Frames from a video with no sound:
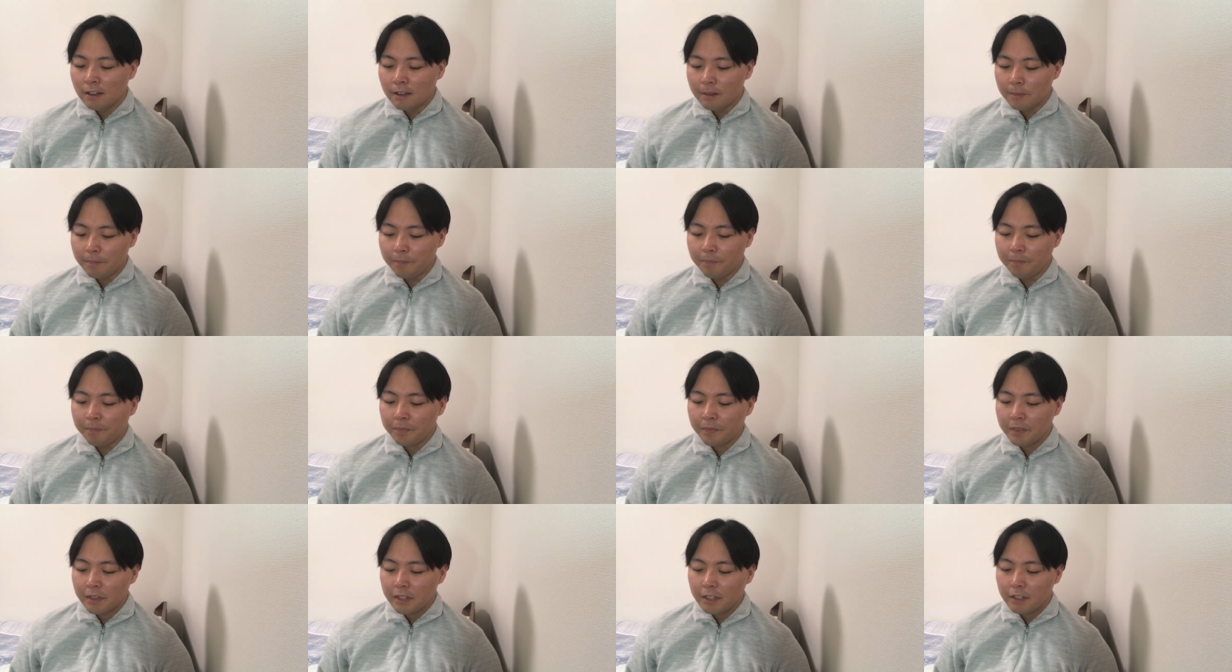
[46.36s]
う
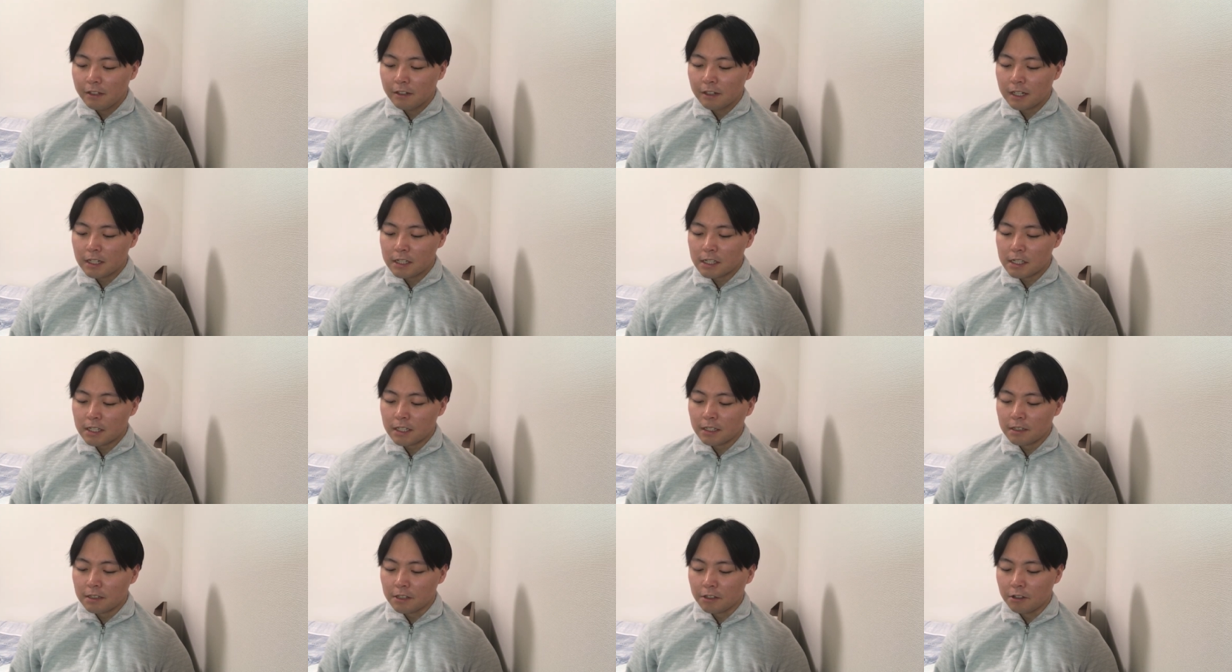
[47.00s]
ん、っていう感じ
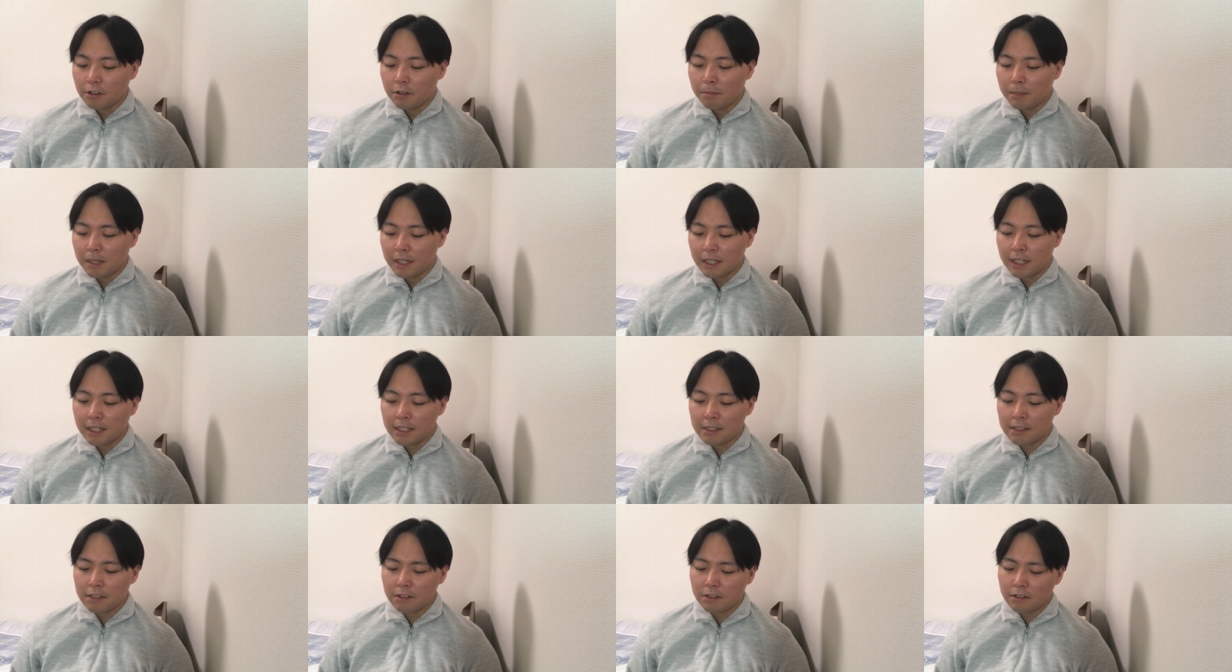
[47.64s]
なんですけど、まあ
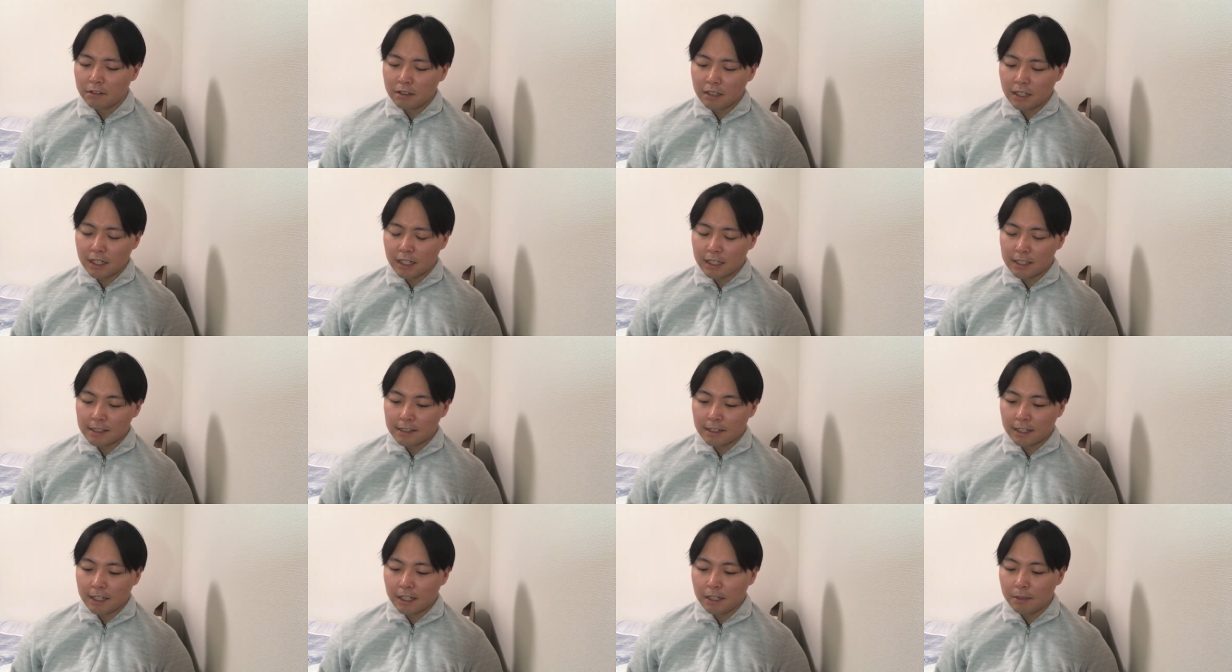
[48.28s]
結論から
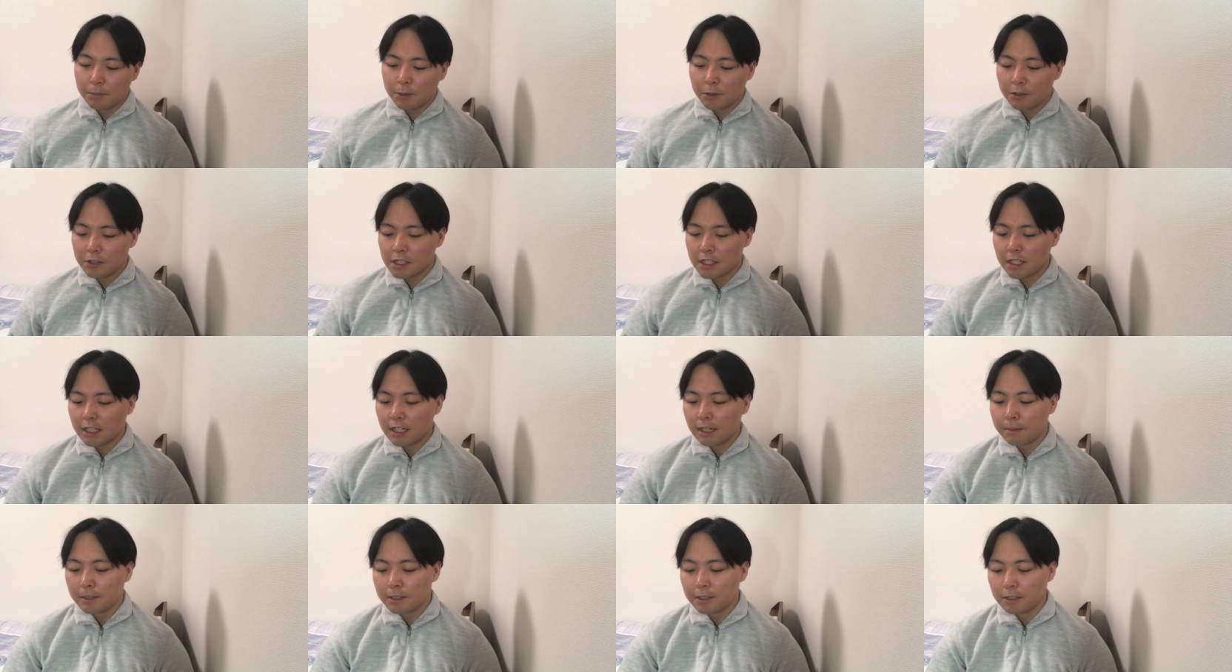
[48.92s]
先に申し上
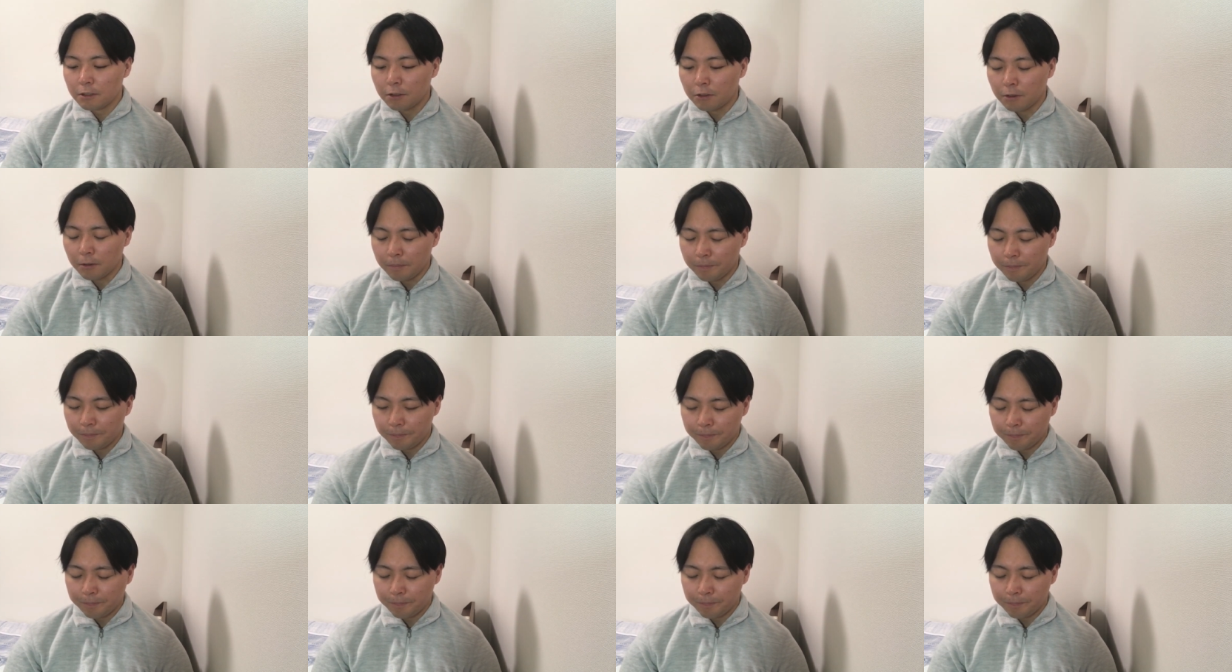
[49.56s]
げますと、